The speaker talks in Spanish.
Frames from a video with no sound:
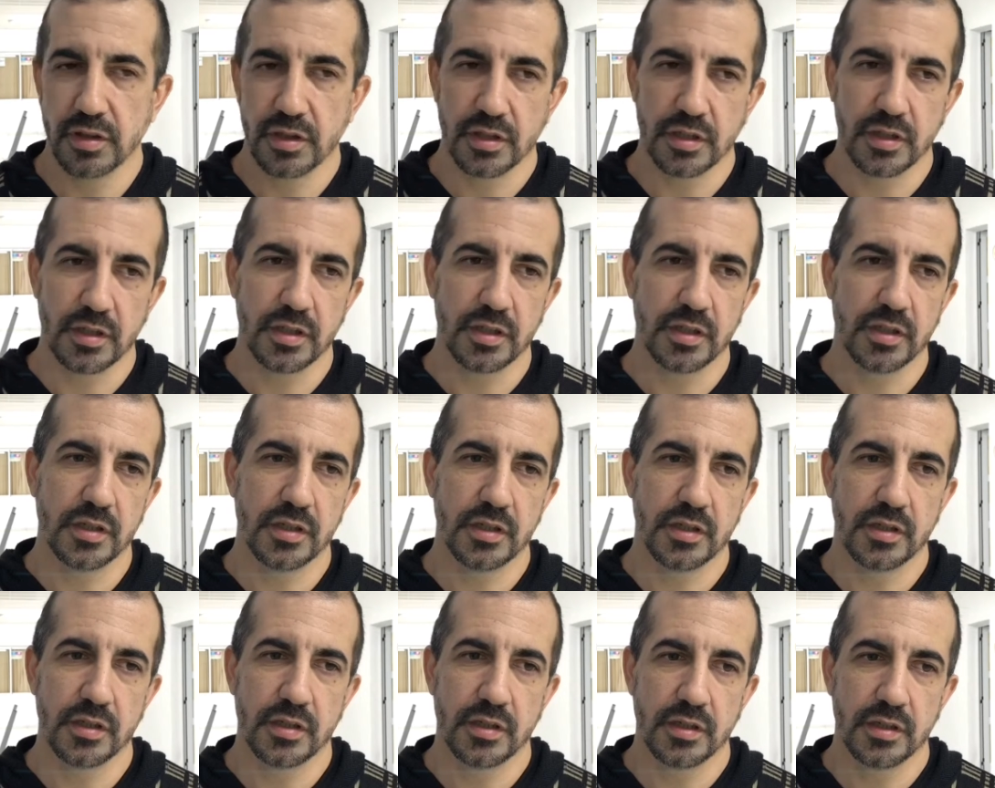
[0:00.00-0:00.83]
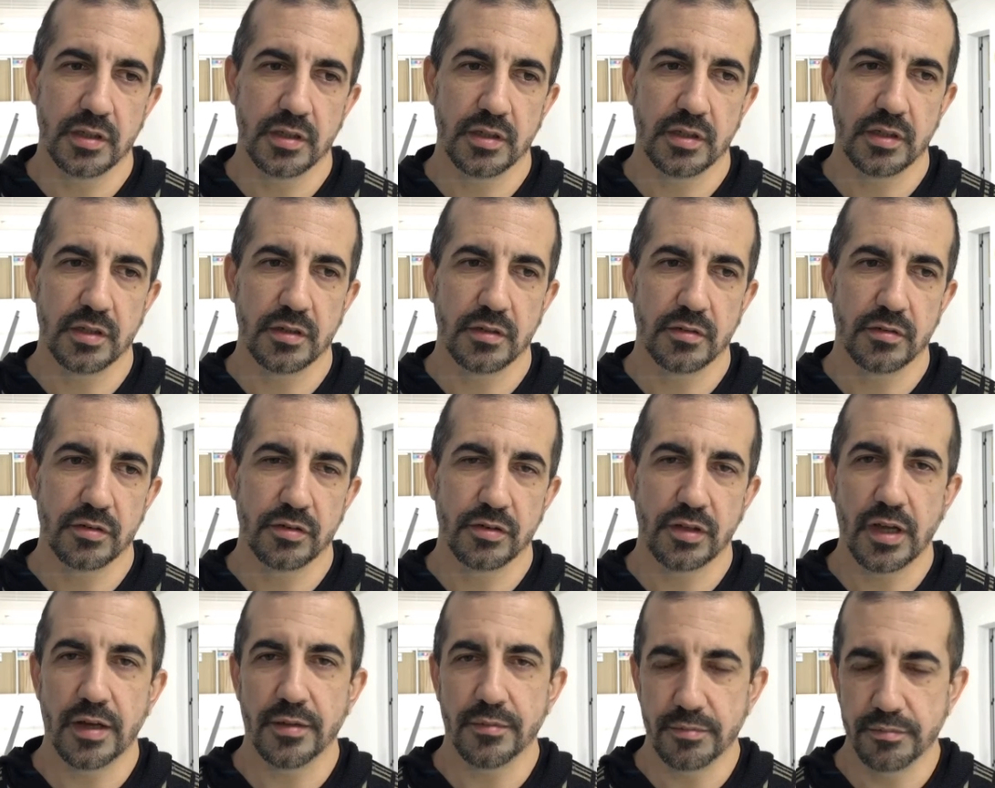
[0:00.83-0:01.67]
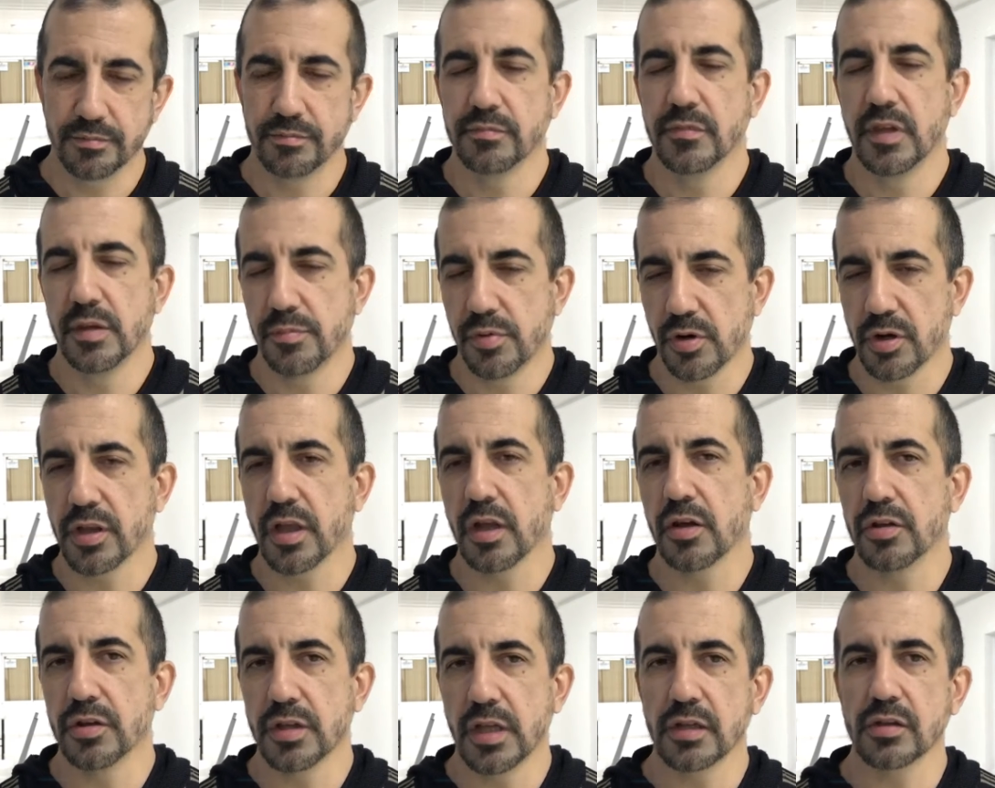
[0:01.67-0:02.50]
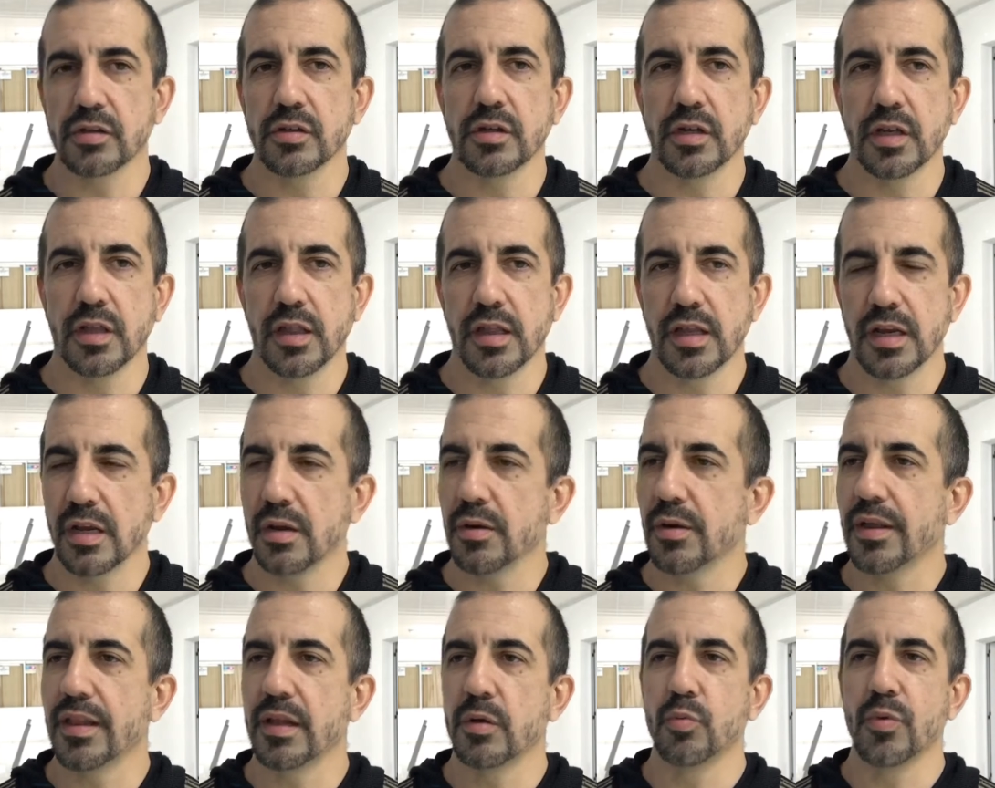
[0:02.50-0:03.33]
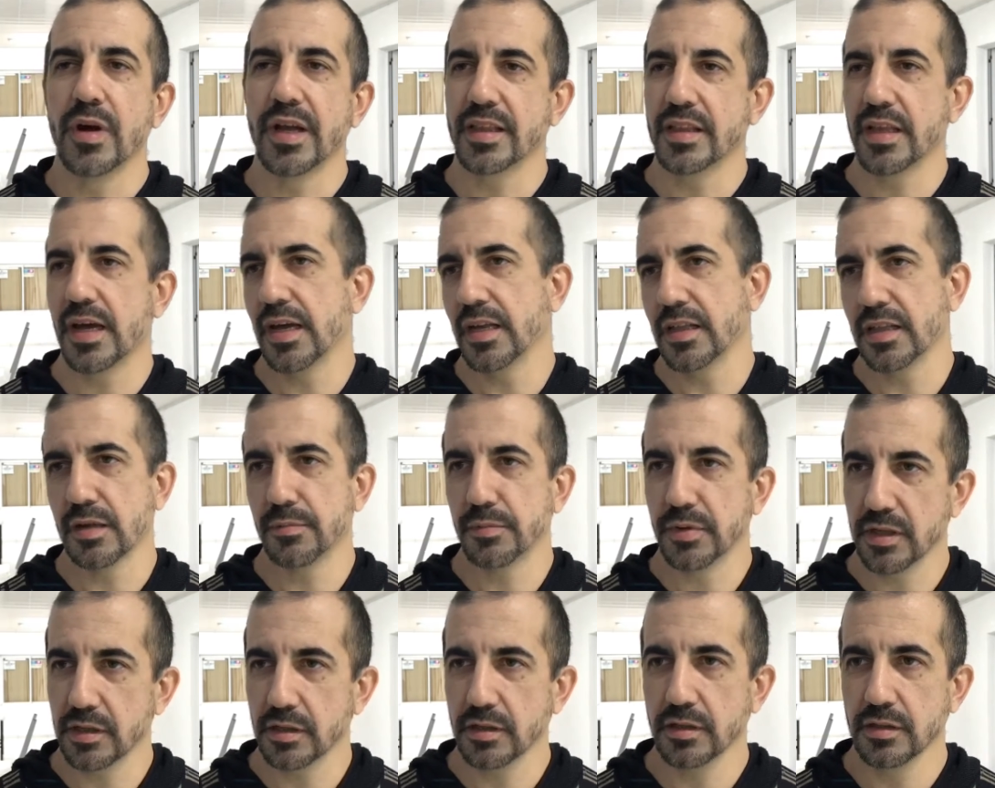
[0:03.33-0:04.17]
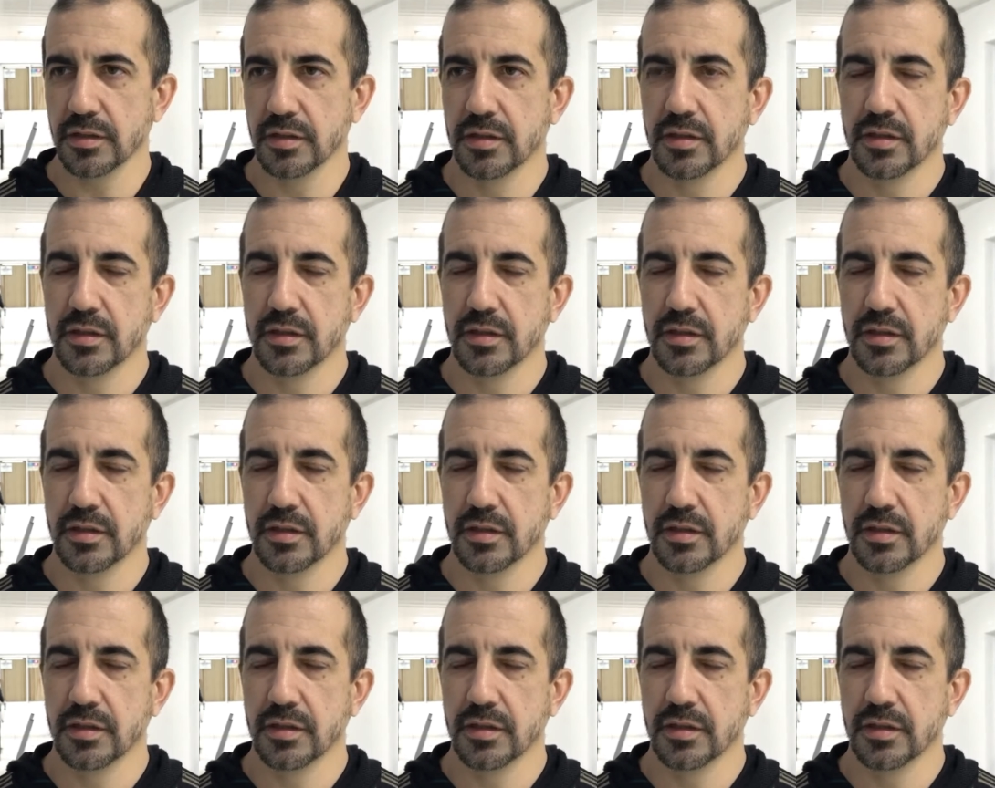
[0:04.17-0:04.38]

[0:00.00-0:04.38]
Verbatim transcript: Y, o sea, deporte de contacto que deriva del Muay Thai también,